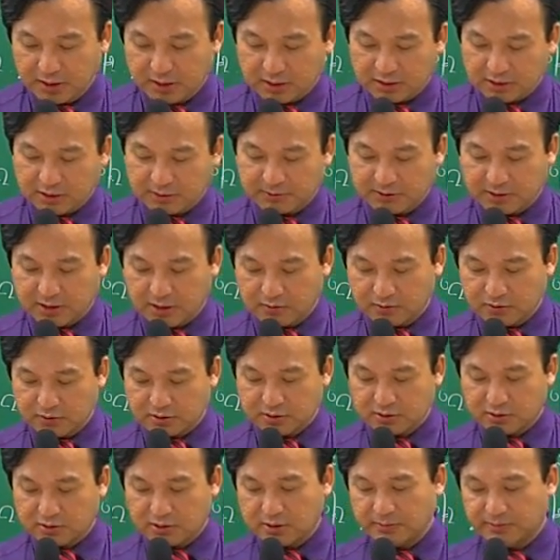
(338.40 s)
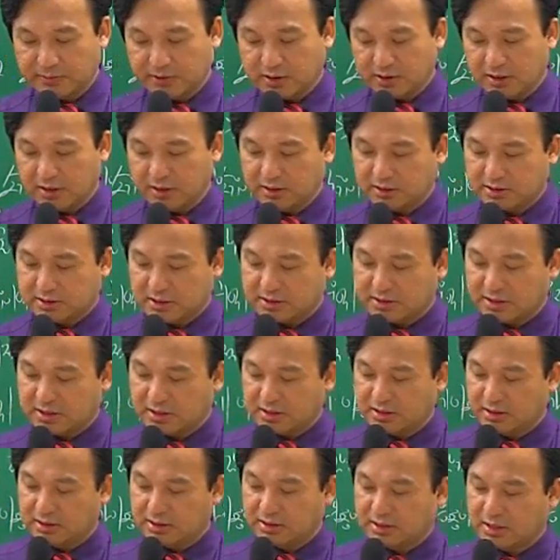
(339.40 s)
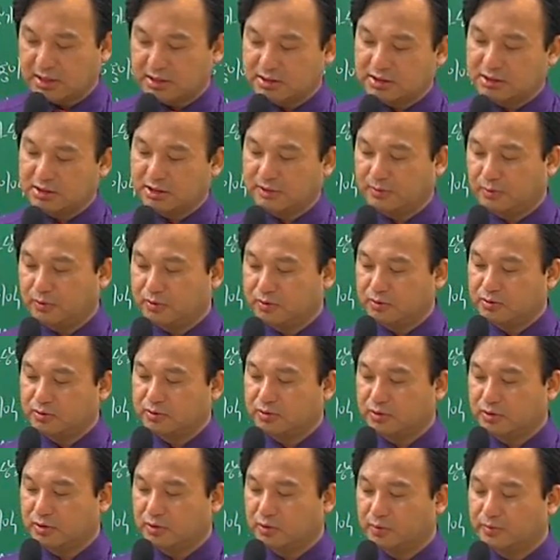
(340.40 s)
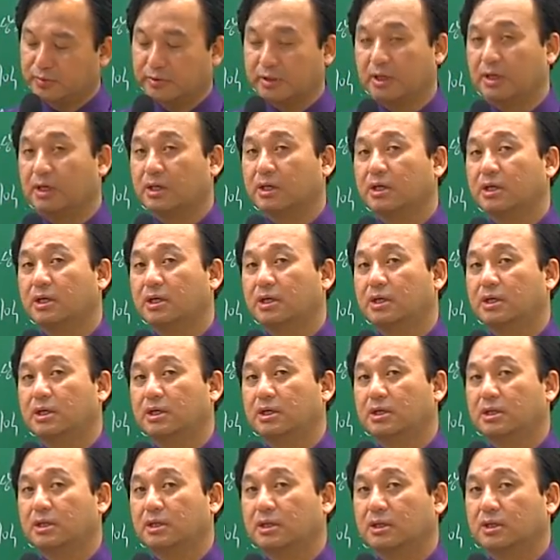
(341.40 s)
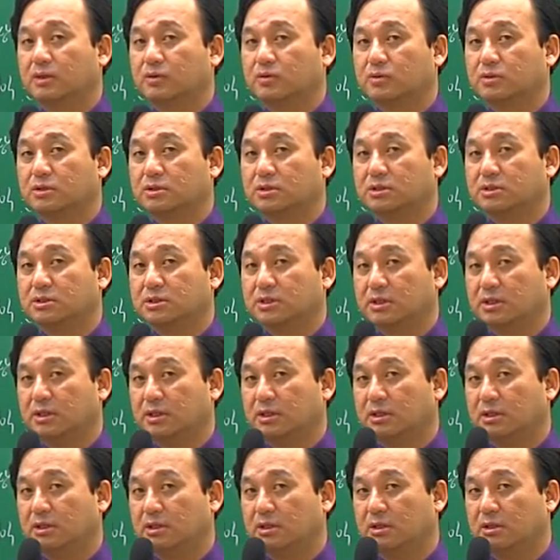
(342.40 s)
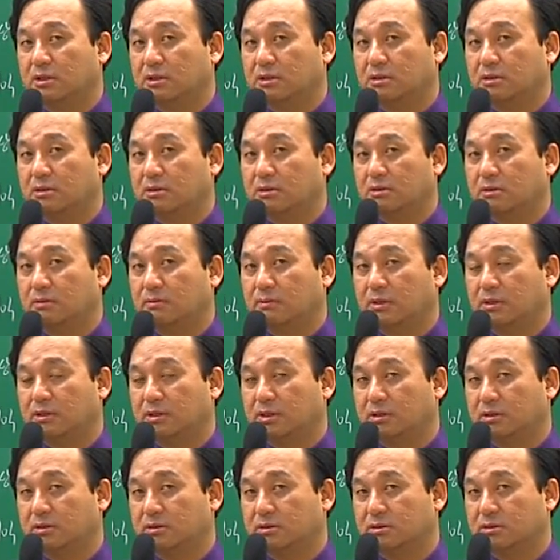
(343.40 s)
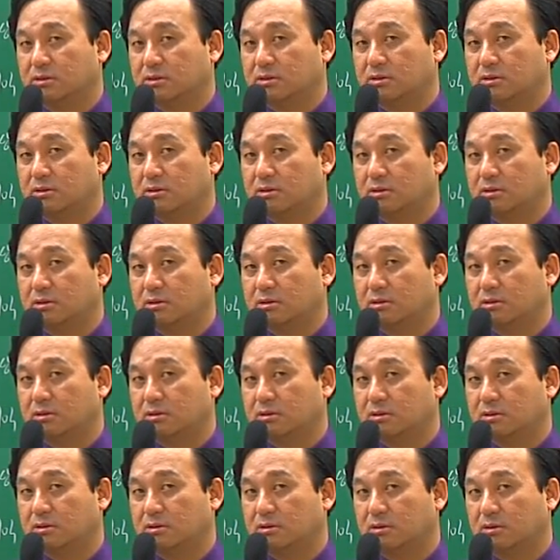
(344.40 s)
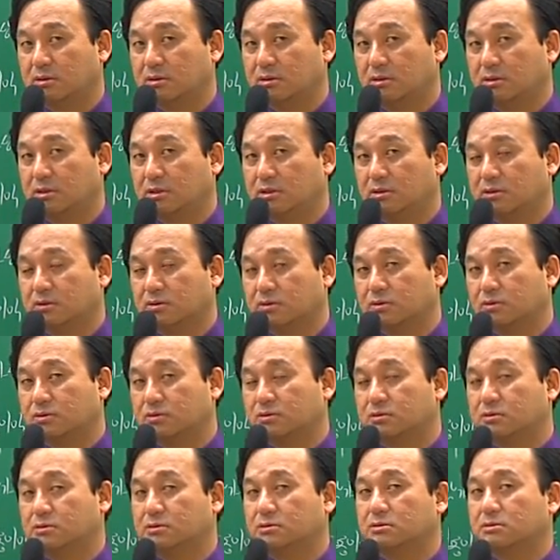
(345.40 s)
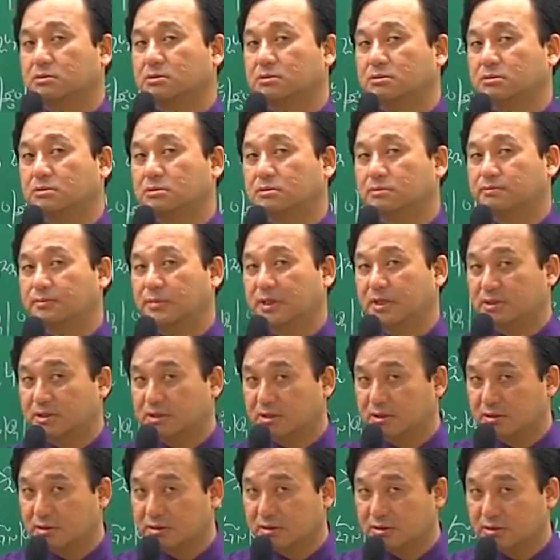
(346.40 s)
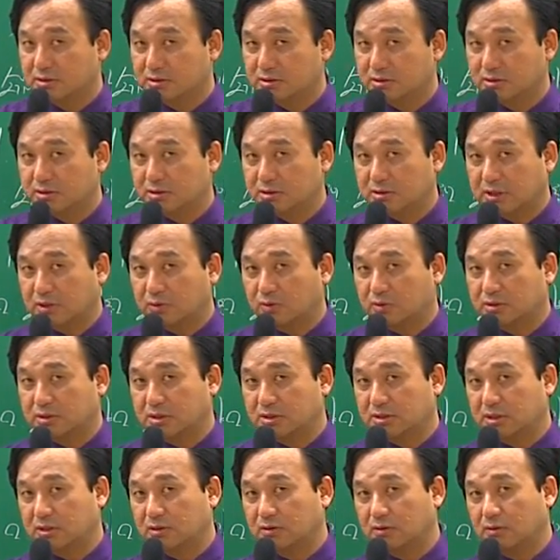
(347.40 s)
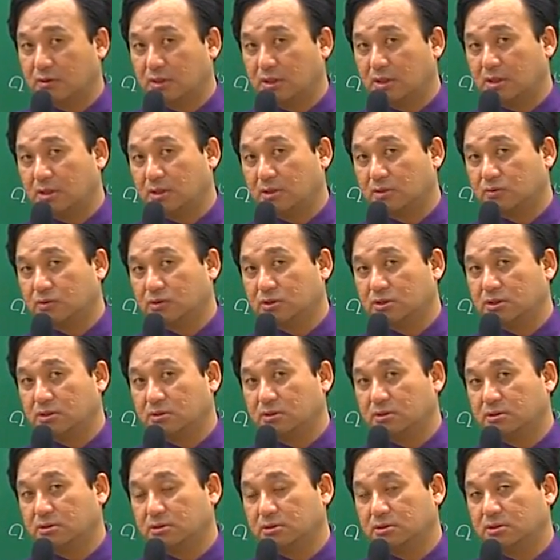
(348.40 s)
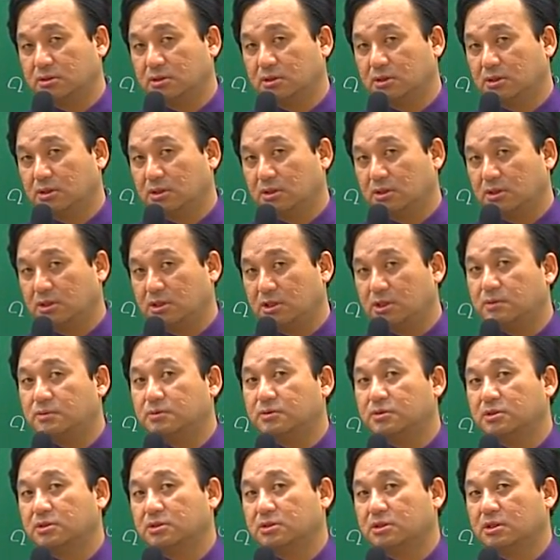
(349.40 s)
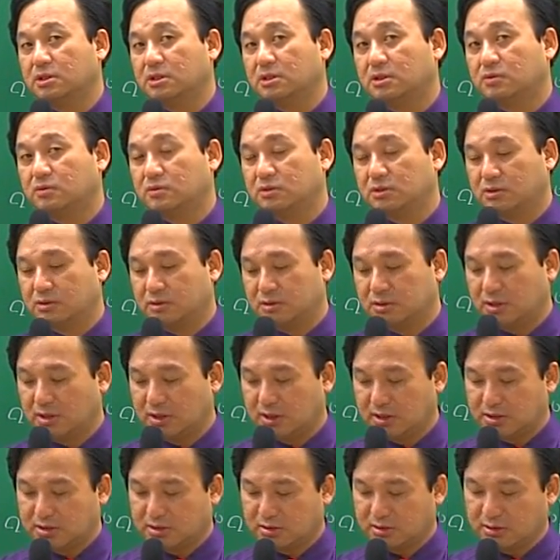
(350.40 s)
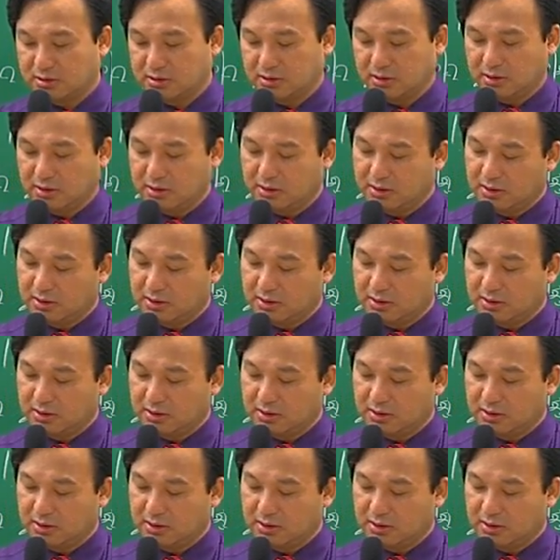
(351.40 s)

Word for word: 그 다음에 내구성과 함께 자산 가치의 보존력이 높다. 그러니까 토지를 이제 어, 예를 들어서 어, 2억 주고 벤츠 자동차를 산 거와 토지 산 거는 20년 있다가 토지가 더 세겠죠.